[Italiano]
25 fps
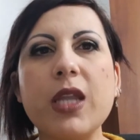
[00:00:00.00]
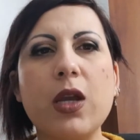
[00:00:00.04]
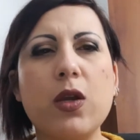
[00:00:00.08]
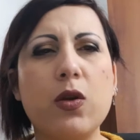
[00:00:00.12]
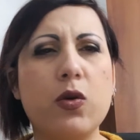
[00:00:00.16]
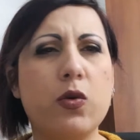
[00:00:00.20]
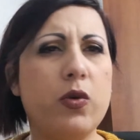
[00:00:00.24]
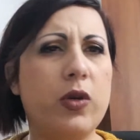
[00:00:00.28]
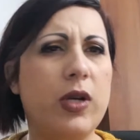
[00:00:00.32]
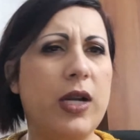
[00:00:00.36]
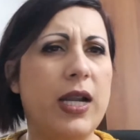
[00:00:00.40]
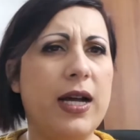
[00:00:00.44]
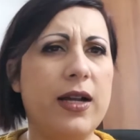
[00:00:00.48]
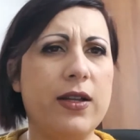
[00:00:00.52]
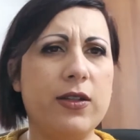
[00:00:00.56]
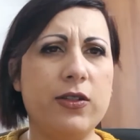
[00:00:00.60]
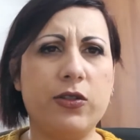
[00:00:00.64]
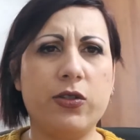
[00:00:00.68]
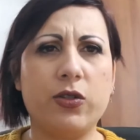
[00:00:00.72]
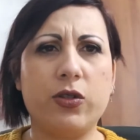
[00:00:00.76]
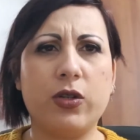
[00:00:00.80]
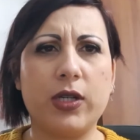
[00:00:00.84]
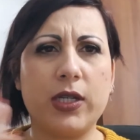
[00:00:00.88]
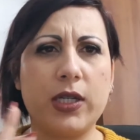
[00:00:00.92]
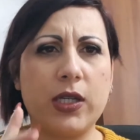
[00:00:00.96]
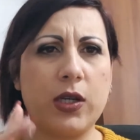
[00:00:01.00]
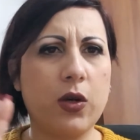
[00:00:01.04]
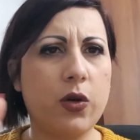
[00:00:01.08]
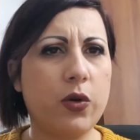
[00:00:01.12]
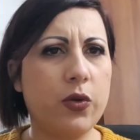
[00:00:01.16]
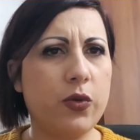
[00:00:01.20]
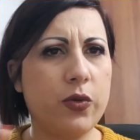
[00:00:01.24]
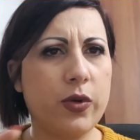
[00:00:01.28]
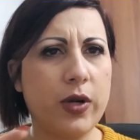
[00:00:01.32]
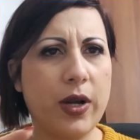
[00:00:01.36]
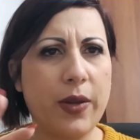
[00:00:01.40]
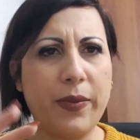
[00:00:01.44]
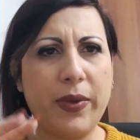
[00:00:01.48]
L'un l'altro, anche con
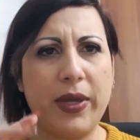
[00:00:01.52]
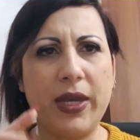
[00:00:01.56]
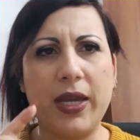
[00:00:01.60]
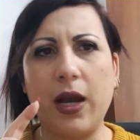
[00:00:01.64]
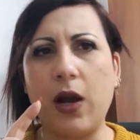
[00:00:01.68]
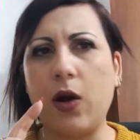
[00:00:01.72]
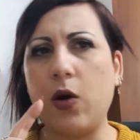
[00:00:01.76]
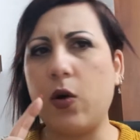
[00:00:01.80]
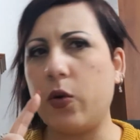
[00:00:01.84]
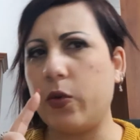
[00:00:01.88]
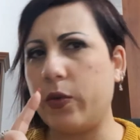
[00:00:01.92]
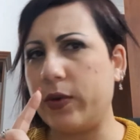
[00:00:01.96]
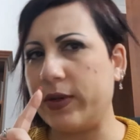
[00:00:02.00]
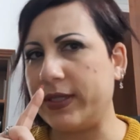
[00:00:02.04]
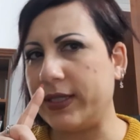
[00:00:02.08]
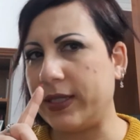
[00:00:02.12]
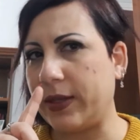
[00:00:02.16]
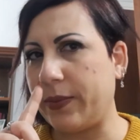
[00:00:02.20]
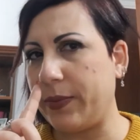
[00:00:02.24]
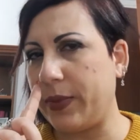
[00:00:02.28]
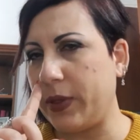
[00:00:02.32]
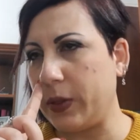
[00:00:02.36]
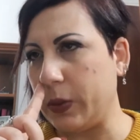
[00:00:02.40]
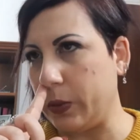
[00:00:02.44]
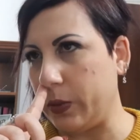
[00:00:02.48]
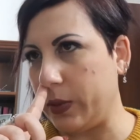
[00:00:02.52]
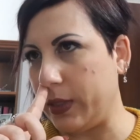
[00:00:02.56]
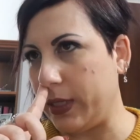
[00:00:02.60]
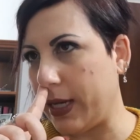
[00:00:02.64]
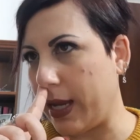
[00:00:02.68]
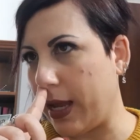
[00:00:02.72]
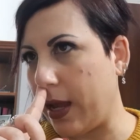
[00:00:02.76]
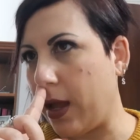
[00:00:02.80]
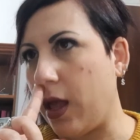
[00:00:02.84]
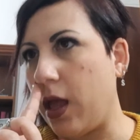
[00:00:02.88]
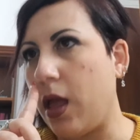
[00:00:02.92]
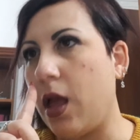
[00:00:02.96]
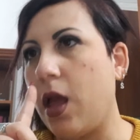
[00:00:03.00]
un'amica ho questa
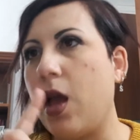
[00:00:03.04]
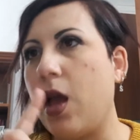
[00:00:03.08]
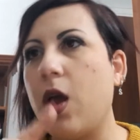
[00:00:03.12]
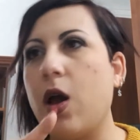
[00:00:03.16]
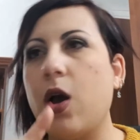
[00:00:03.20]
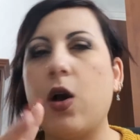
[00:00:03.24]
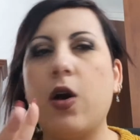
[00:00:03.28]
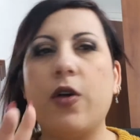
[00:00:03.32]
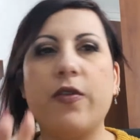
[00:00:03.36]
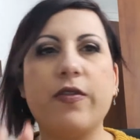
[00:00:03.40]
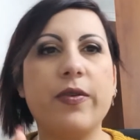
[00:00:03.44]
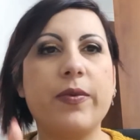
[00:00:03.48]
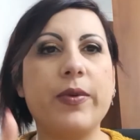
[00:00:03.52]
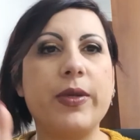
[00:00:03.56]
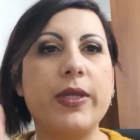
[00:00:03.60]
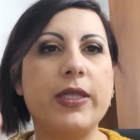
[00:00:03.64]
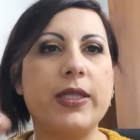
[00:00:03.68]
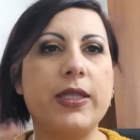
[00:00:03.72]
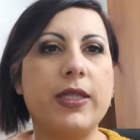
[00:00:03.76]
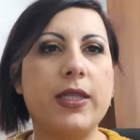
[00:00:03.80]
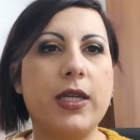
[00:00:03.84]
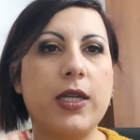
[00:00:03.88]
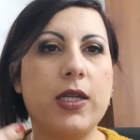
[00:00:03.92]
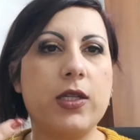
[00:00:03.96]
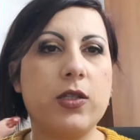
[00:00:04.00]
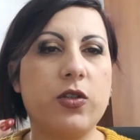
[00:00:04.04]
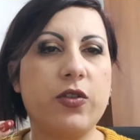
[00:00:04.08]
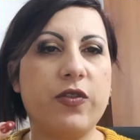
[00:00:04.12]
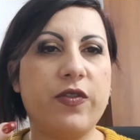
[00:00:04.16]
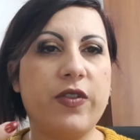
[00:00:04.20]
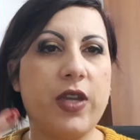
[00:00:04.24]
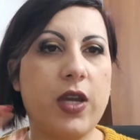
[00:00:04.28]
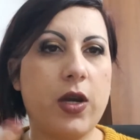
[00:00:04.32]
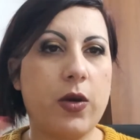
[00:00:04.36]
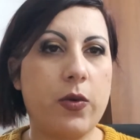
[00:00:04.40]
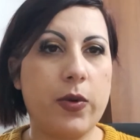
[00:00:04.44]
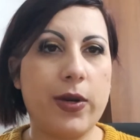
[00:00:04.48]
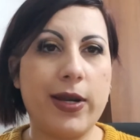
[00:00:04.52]
abitudine Ovviamente
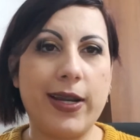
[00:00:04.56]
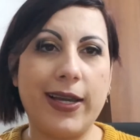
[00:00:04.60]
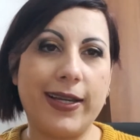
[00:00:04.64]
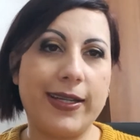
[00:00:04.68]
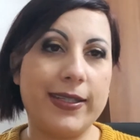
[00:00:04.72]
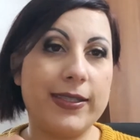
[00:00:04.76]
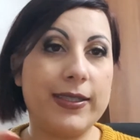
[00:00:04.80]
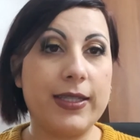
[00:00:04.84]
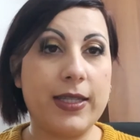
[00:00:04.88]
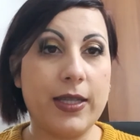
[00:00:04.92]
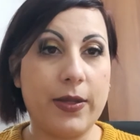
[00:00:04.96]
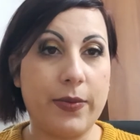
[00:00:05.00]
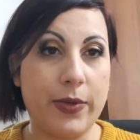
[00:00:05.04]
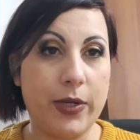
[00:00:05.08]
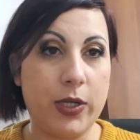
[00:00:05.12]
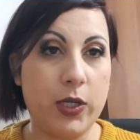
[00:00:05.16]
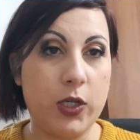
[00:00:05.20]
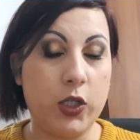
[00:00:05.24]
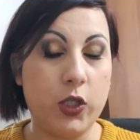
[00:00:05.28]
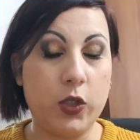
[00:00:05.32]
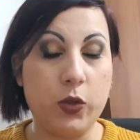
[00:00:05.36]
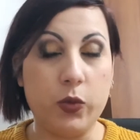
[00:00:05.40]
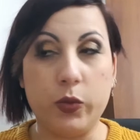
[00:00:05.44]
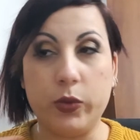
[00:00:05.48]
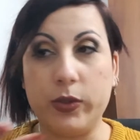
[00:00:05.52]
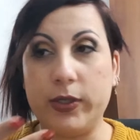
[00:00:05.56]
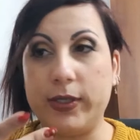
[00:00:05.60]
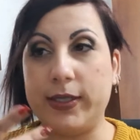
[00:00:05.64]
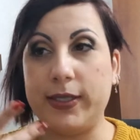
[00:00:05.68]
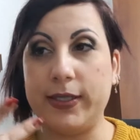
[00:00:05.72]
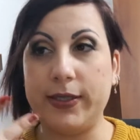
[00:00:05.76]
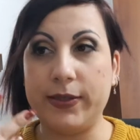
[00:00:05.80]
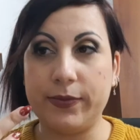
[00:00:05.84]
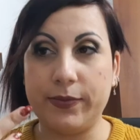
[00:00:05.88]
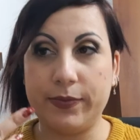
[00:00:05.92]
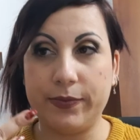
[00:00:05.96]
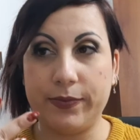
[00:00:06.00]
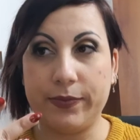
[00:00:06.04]
Sofia è quella che è andata meglio di
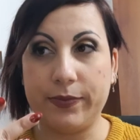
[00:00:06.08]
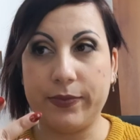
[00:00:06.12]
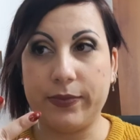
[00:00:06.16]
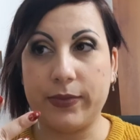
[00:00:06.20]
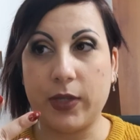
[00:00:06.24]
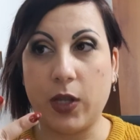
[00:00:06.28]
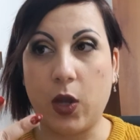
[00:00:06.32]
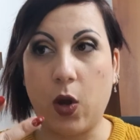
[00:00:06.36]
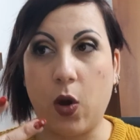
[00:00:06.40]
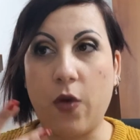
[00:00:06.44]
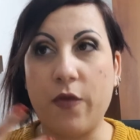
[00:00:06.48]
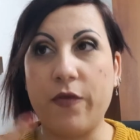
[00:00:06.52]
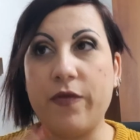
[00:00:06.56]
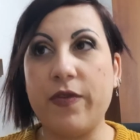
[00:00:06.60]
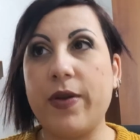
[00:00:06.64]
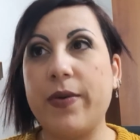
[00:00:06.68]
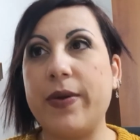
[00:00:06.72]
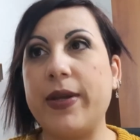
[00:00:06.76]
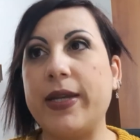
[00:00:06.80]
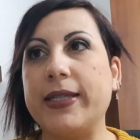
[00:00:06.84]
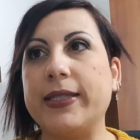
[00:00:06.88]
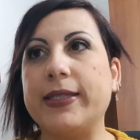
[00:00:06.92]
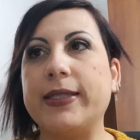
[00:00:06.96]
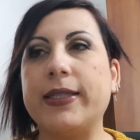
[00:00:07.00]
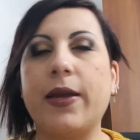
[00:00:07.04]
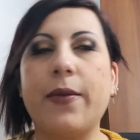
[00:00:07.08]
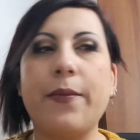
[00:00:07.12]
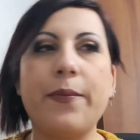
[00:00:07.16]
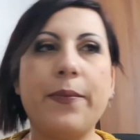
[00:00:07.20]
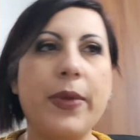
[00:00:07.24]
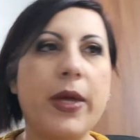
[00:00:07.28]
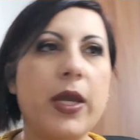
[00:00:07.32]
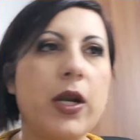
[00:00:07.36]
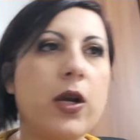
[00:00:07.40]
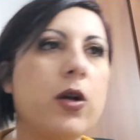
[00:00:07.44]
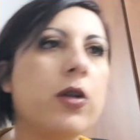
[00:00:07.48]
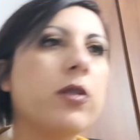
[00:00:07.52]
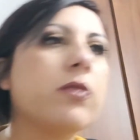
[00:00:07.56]
tutti, ovviamente,
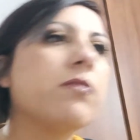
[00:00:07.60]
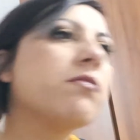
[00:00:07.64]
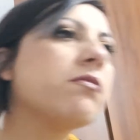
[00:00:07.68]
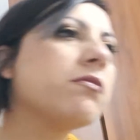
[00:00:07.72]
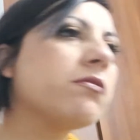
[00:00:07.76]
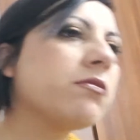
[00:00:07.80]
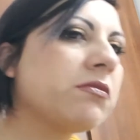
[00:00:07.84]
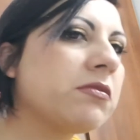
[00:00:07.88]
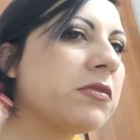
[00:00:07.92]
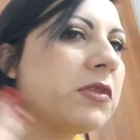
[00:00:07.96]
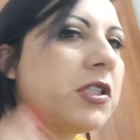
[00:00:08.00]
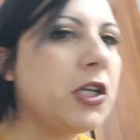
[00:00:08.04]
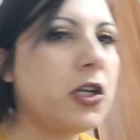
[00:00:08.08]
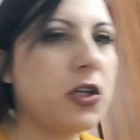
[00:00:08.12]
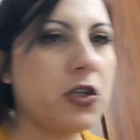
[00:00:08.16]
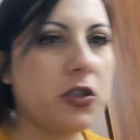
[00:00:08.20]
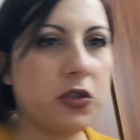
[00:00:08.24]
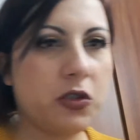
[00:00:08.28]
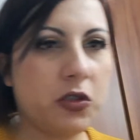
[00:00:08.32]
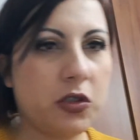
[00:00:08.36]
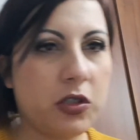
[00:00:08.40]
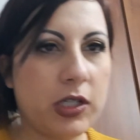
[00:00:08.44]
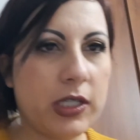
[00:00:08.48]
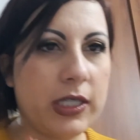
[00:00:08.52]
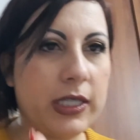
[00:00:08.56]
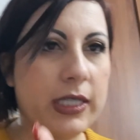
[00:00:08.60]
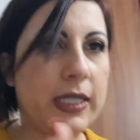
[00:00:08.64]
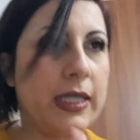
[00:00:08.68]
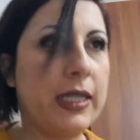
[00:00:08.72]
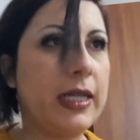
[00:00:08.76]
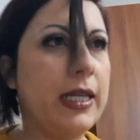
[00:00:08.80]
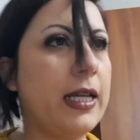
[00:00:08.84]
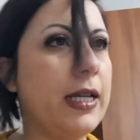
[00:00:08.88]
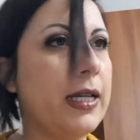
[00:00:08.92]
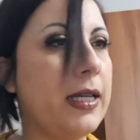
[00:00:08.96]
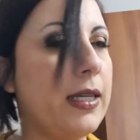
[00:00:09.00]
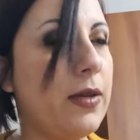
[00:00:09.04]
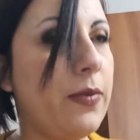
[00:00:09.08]
però io non sono andata
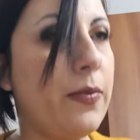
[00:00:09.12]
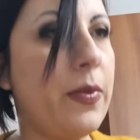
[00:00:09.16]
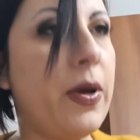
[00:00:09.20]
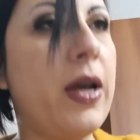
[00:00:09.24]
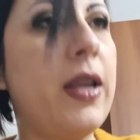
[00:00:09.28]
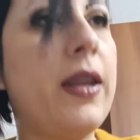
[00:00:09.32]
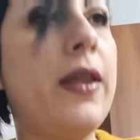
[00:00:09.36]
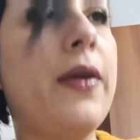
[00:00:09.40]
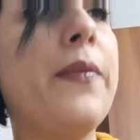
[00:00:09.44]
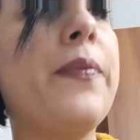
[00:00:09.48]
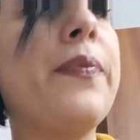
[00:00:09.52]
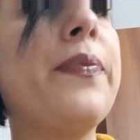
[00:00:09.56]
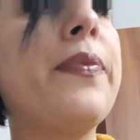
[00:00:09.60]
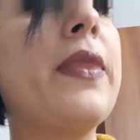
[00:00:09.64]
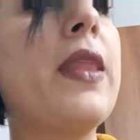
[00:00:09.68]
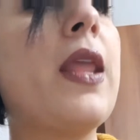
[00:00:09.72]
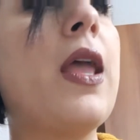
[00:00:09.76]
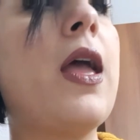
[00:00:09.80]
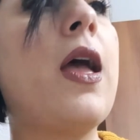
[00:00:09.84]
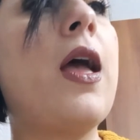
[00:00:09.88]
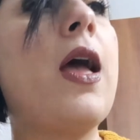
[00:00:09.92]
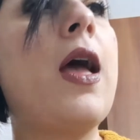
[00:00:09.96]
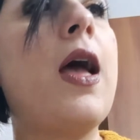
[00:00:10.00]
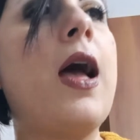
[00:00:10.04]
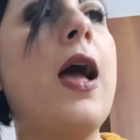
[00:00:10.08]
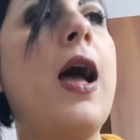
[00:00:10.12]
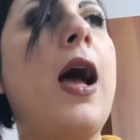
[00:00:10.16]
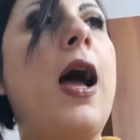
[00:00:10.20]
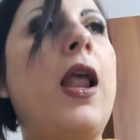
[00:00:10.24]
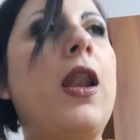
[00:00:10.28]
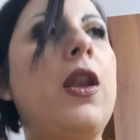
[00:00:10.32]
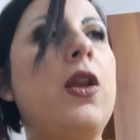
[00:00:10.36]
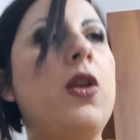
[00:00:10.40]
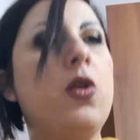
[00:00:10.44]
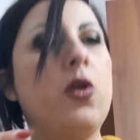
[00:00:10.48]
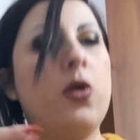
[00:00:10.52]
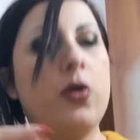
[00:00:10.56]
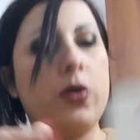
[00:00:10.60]
neanche male.
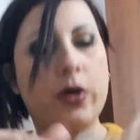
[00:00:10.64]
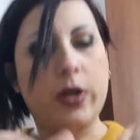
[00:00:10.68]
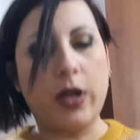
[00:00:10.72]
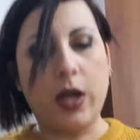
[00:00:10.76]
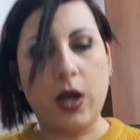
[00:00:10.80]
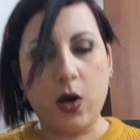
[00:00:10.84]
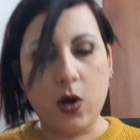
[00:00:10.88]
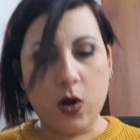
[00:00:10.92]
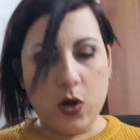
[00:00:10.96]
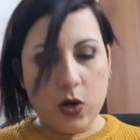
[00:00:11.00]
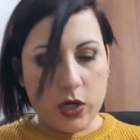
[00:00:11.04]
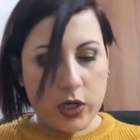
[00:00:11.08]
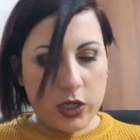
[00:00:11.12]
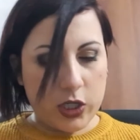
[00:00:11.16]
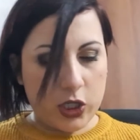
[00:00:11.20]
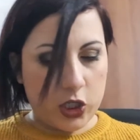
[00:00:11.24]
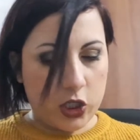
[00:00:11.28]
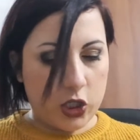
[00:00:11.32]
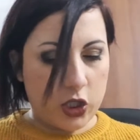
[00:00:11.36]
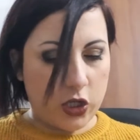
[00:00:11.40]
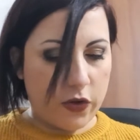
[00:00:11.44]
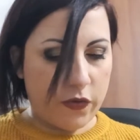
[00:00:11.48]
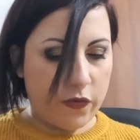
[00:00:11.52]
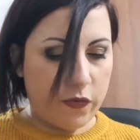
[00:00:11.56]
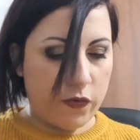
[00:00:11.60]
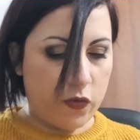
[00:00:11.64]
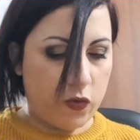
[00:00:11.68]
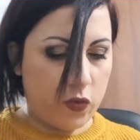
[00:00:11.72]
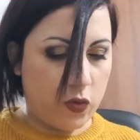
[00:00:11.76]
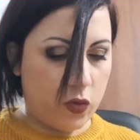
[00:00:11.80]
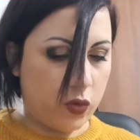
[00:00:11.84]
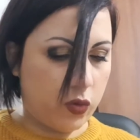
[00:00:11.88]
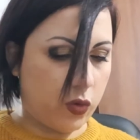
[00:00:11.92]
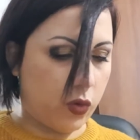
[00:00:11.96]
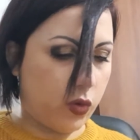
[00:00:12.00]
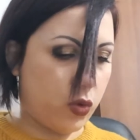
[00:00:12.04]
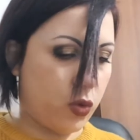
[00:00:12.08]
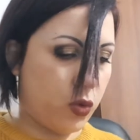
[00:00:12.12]
Allora, ho
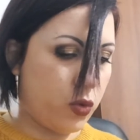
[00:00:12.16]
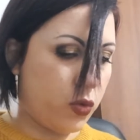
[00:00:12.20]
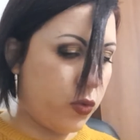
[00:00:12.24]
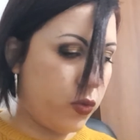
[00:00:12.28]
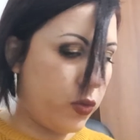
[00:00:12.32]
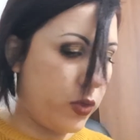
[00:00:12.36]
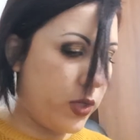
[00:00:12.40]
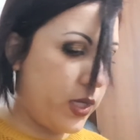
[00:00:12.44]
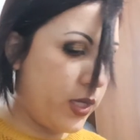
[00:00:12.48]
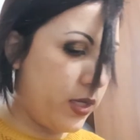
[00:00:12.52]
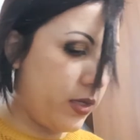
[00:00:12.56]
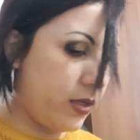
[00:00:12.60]
ricevuto qui,